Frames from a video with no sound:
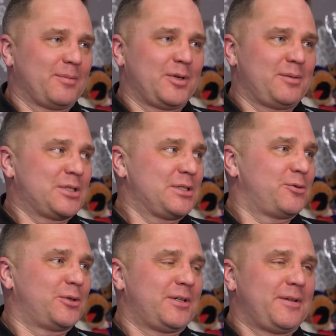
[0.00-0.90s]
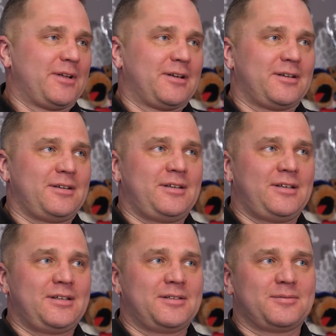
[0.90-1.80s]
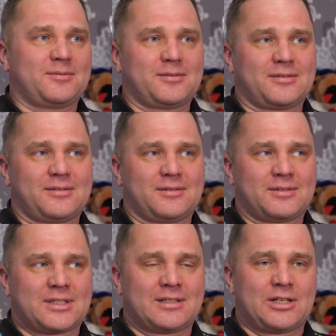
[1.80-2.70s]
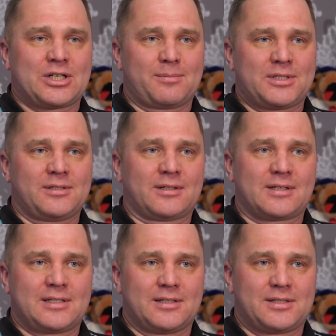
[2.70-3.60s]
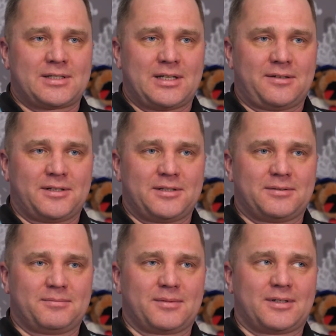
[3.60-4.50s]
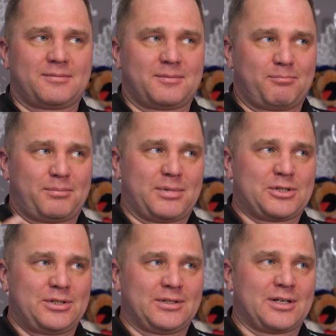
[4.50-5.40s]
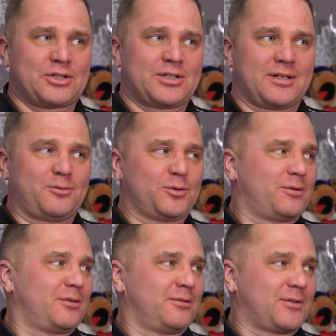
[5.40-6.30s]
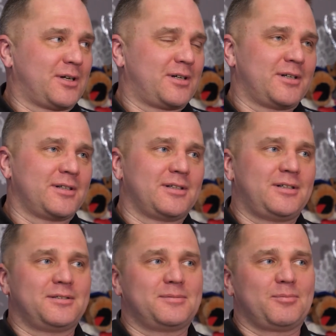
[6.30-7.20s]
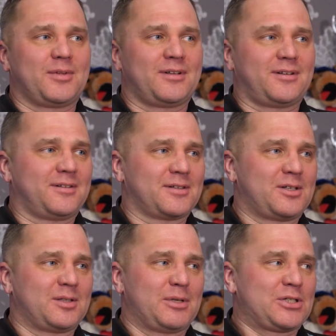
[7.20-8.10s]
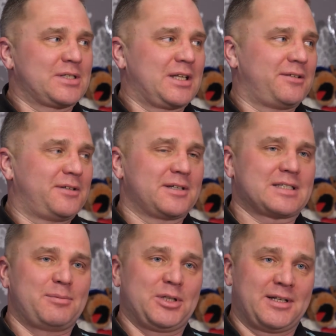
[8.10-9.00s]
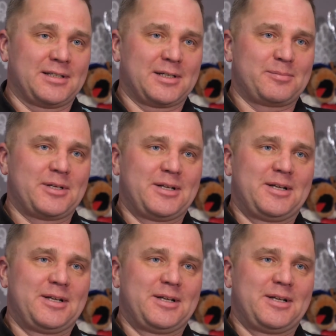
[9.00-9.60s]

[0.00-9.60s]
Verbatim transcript: были без него. И э, «Золотая шайба» сделала трансляцию соревнований. Почти так же, как вот э, в КХЛ или на, на каких-то больших соревнованиях с комментатором,